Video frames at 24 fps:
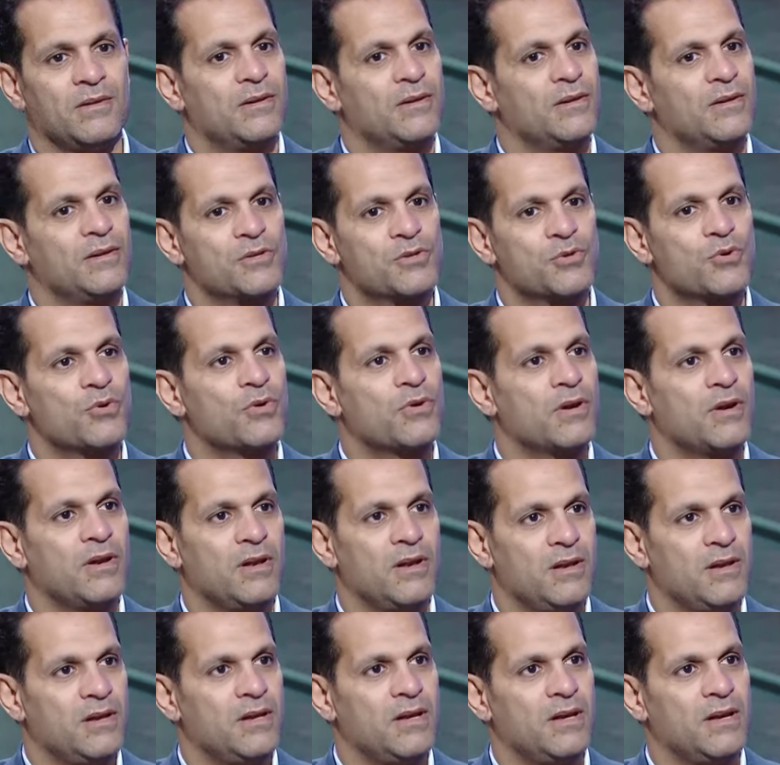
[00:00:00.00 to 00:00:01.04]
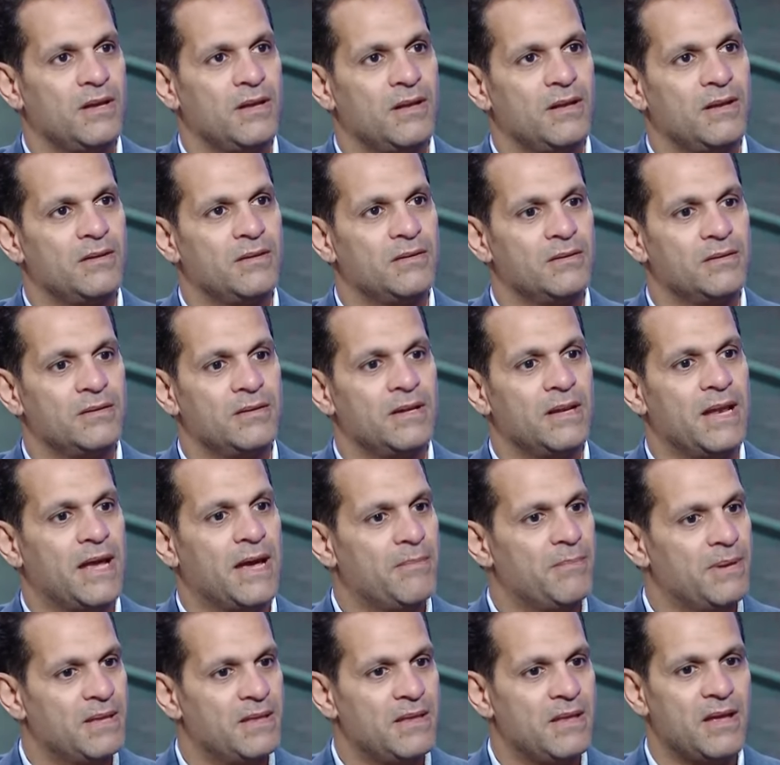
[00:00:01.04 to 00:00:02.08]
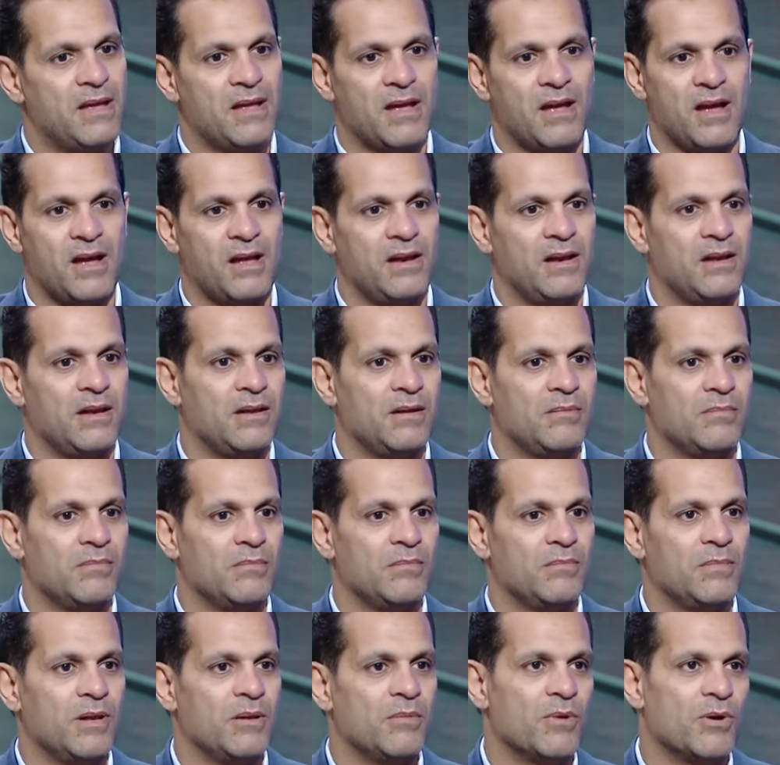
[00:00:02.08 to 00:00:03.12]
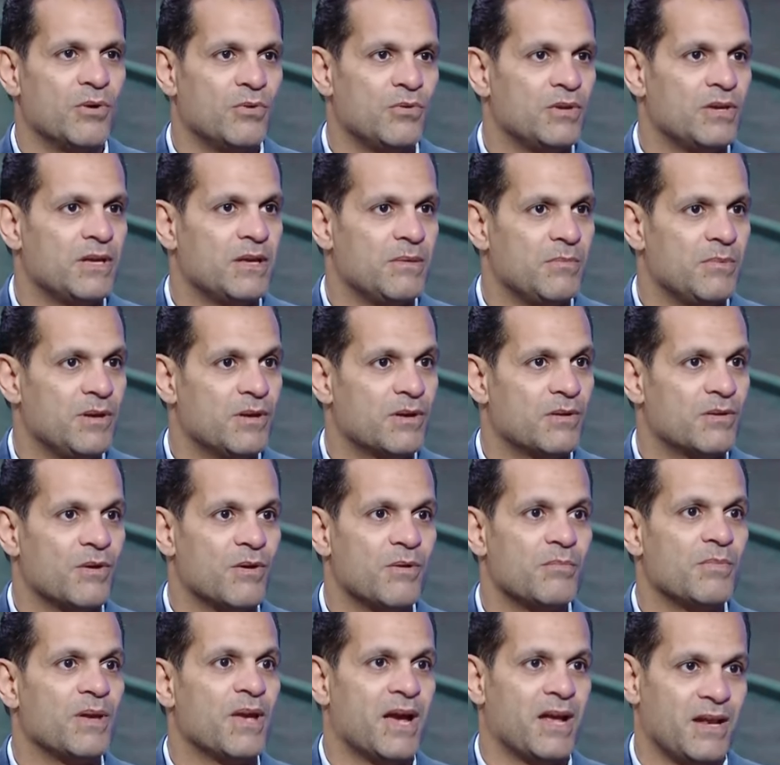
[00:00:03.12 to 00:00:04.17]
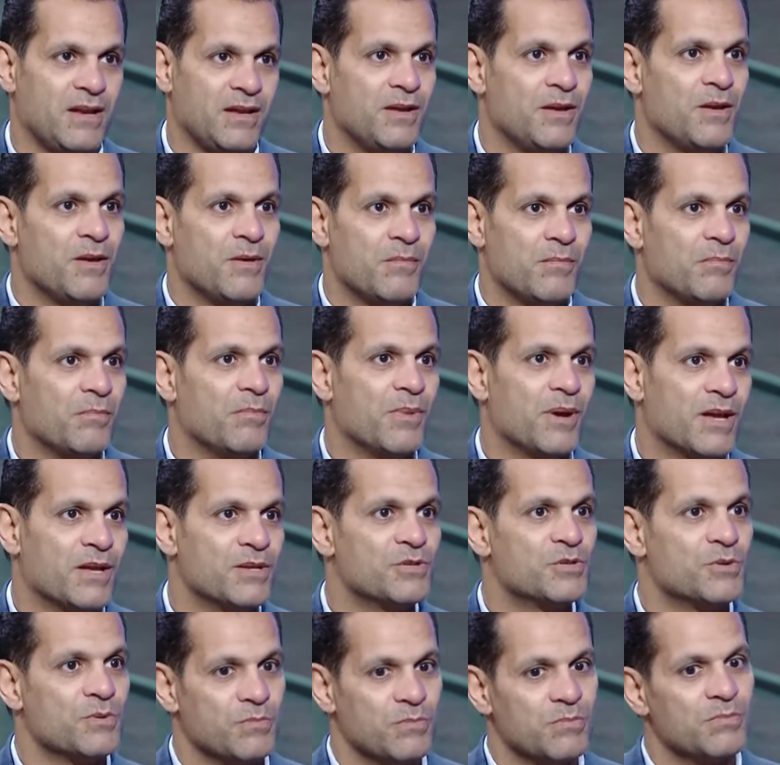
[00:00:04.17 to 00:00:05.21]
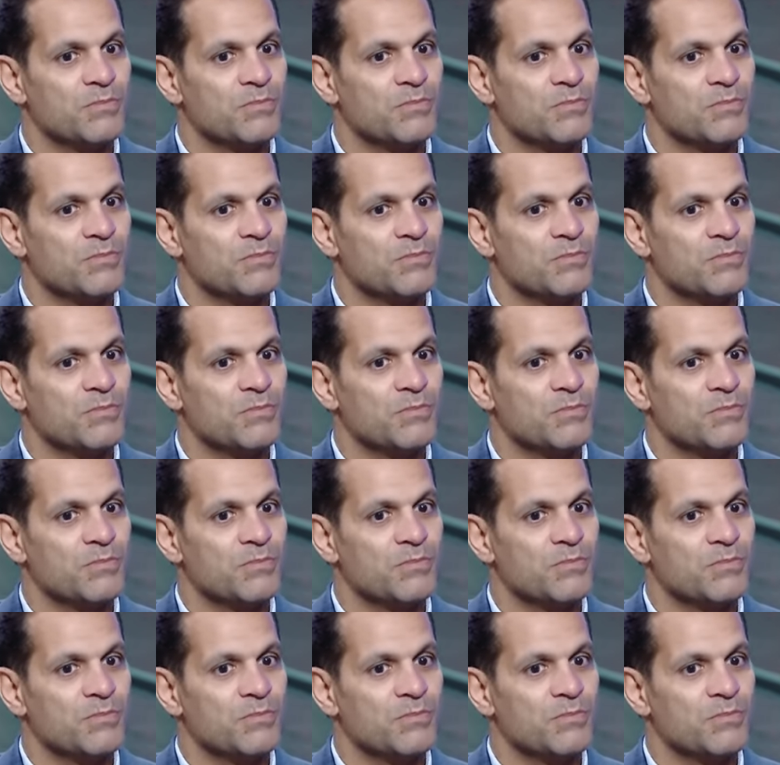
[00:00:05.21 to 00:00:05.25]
الشكر للاعبتنا آه، على المجهود الكبير رغم يعني ما كانش